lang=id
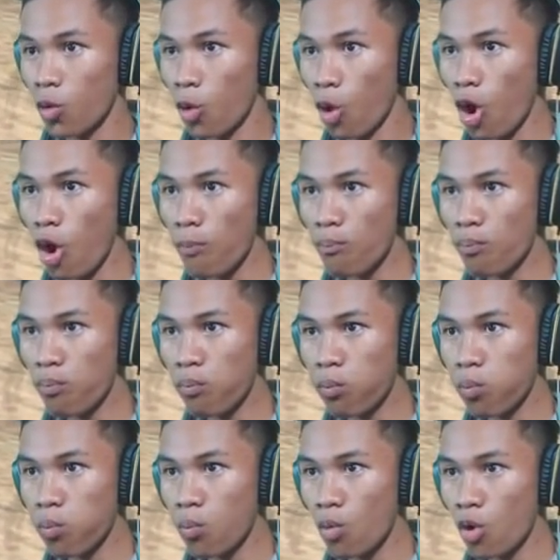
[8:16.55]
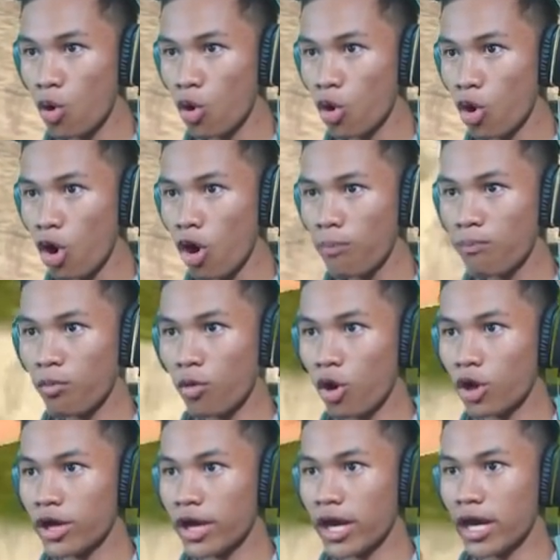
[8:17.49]
Oh.
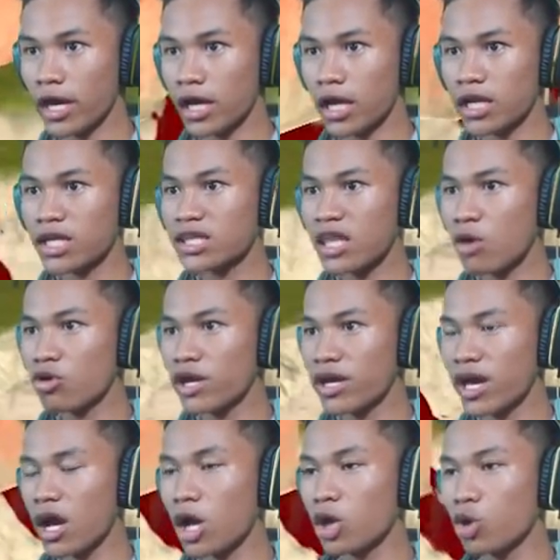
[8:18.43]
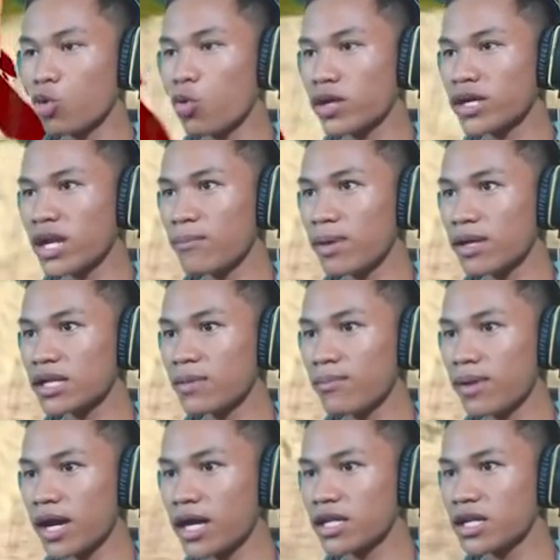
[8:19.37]
Oke, kalian tahu lah ya kalau gua
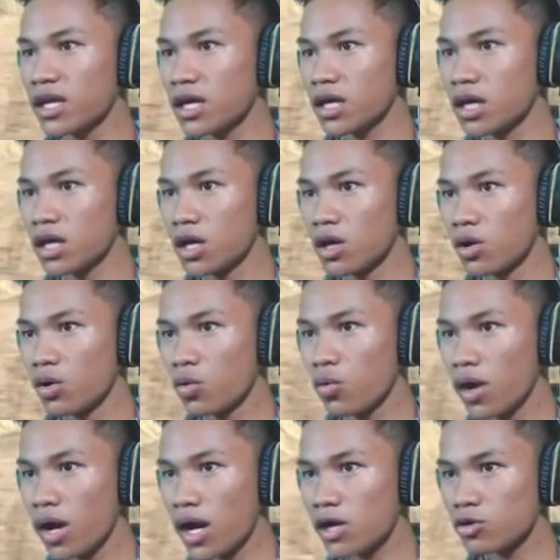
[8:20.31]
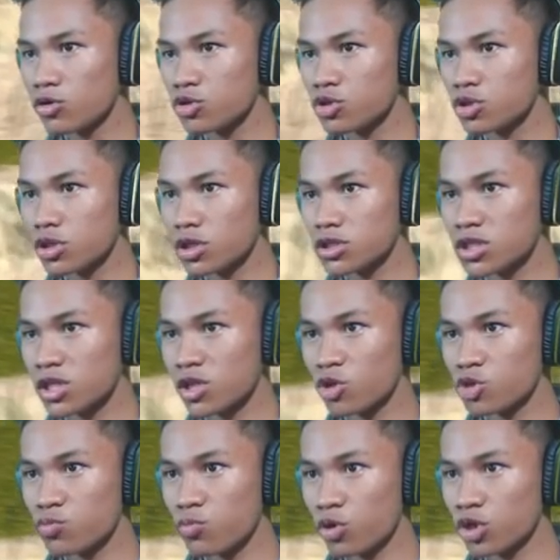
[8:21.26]
nembak-nembak ini gua harus
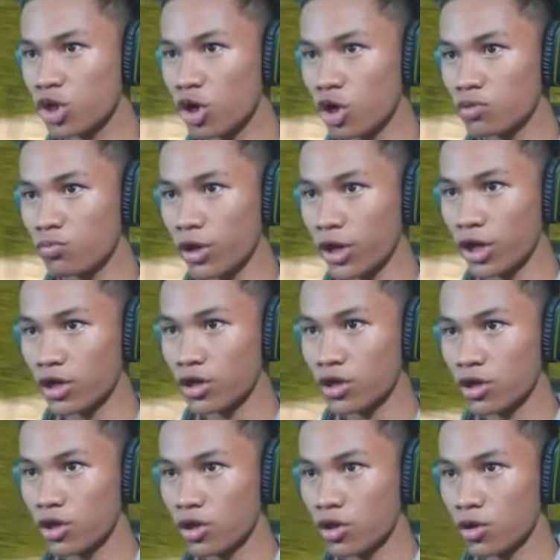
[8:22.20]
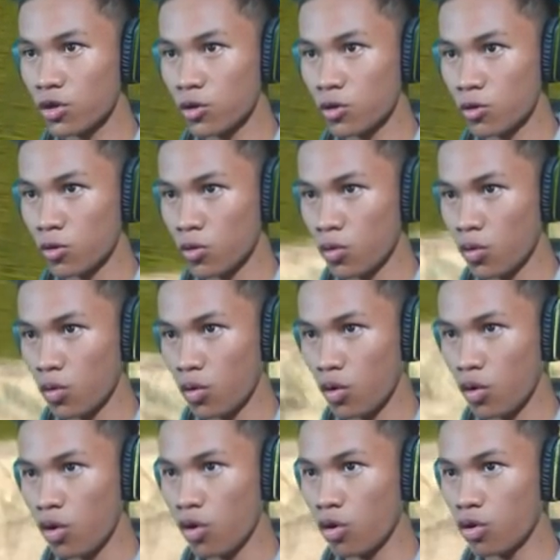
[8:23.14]
serius mode on, boy.
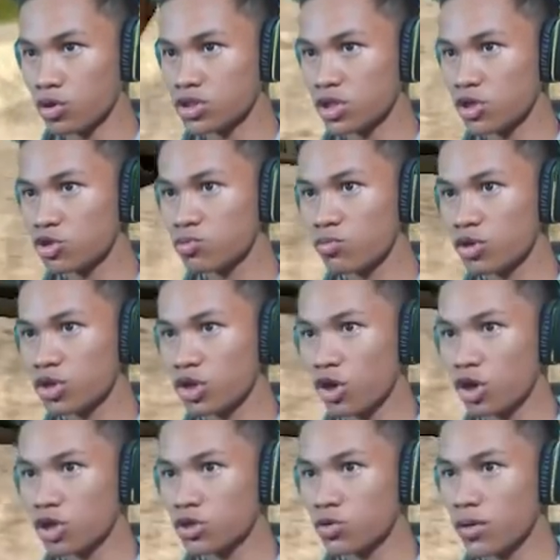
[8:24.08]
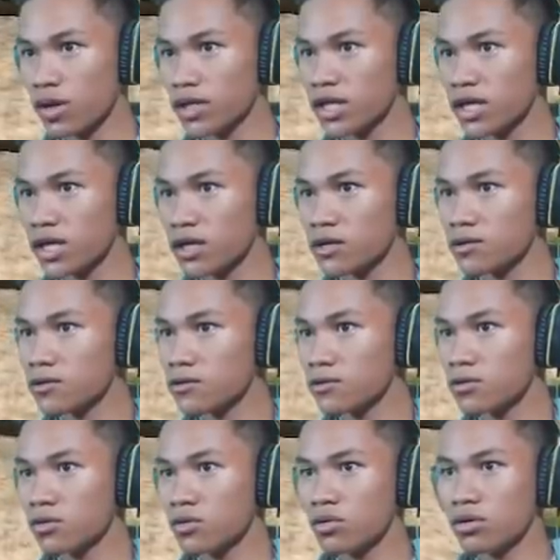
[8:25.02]
Oh serius mode on gua nih. ya.
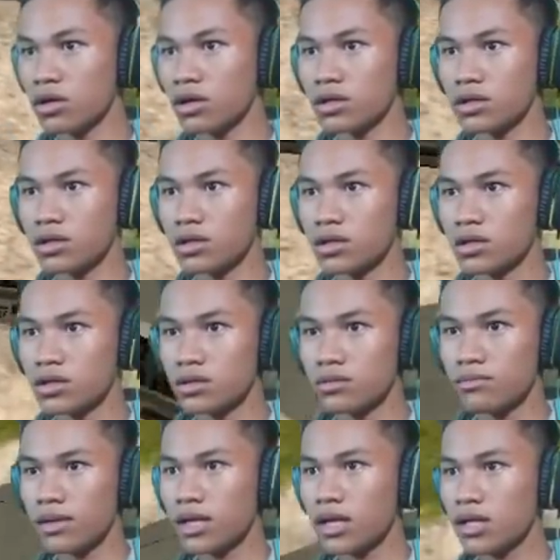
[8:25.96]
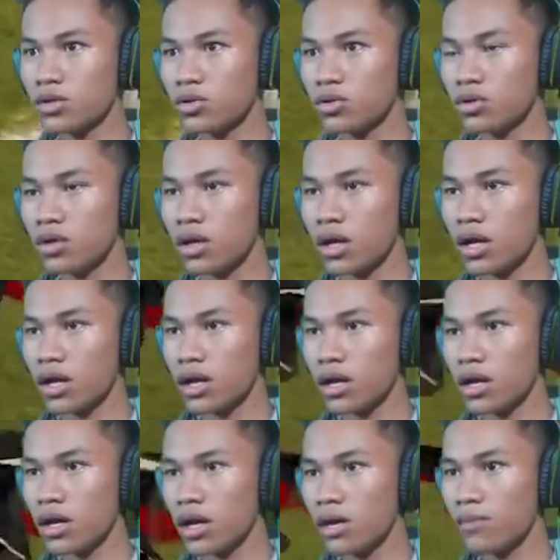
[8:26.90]
Oh. Mana lu?
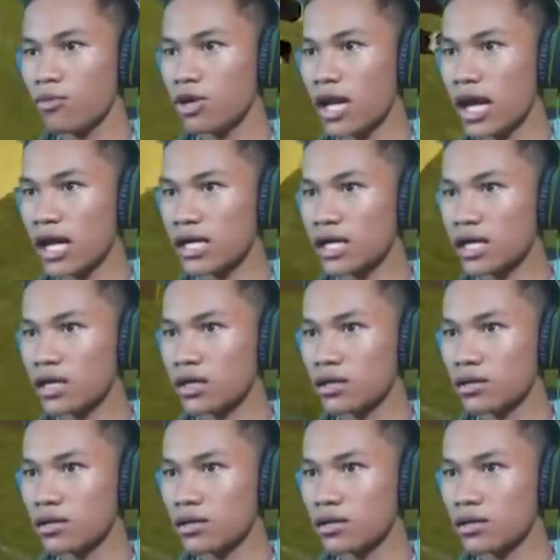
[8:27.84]
Eh mau lari.